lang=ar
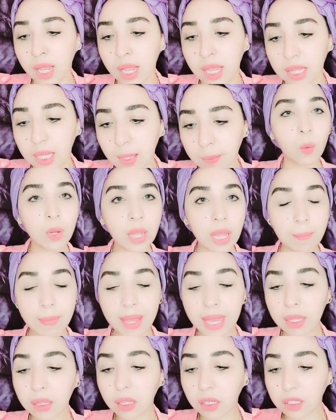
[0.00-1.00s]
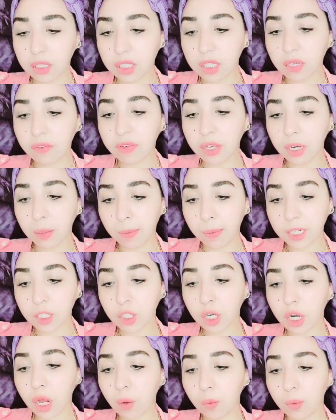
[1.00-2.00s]
تمام وكمان تنظيف
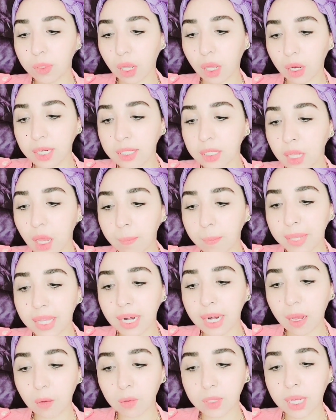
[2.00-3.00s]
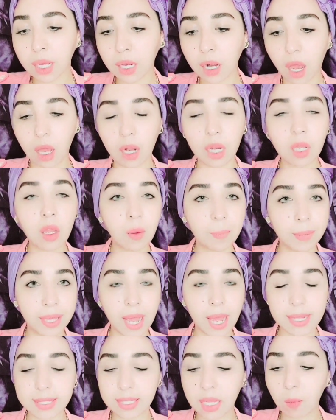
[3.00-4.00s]
البشرة وتخليصها من الأوساخ العالقة
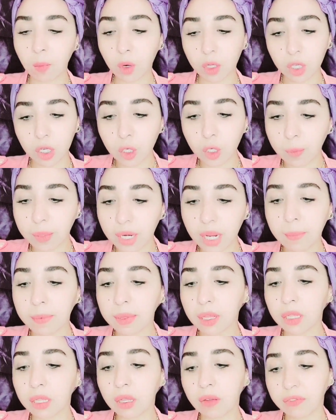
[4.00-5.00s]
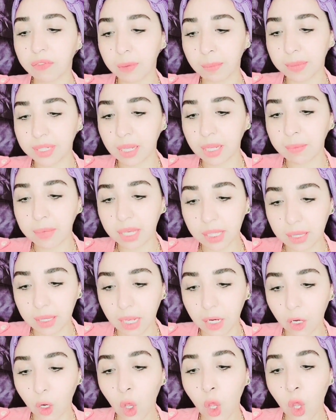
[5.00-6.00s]
بيها زي ما قلت لكم اللي هي بتنظف المسام
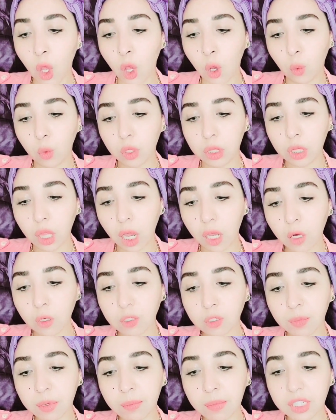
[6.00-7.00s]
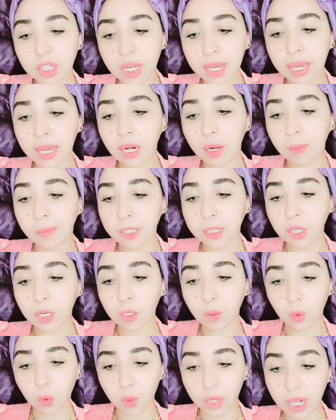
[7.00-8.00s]
جدا والتخلص من مشاكل البشرة
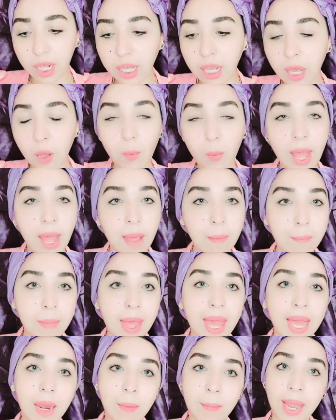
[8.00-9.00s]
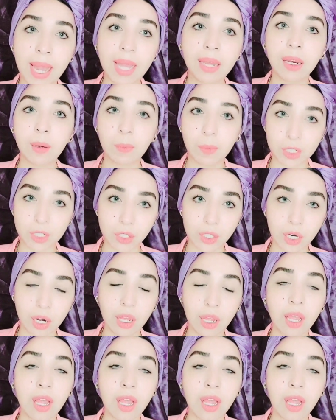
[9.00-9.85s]
الدهنية وأهمها لمعان البشرة